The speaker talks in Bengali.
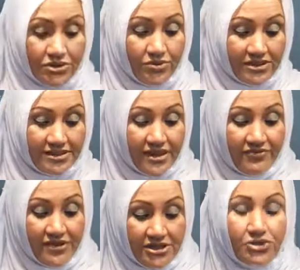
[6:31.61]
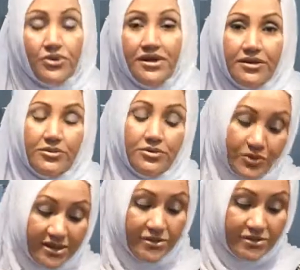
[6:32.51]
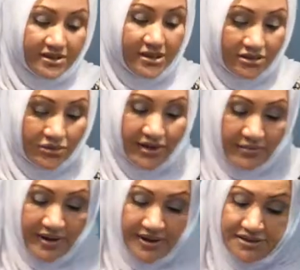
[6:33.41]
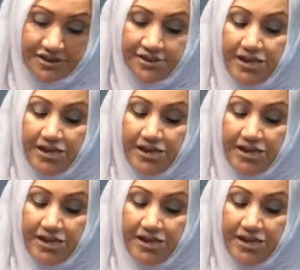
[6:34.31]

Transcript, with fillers: do once I finish cooking, the, when you start cooking paish,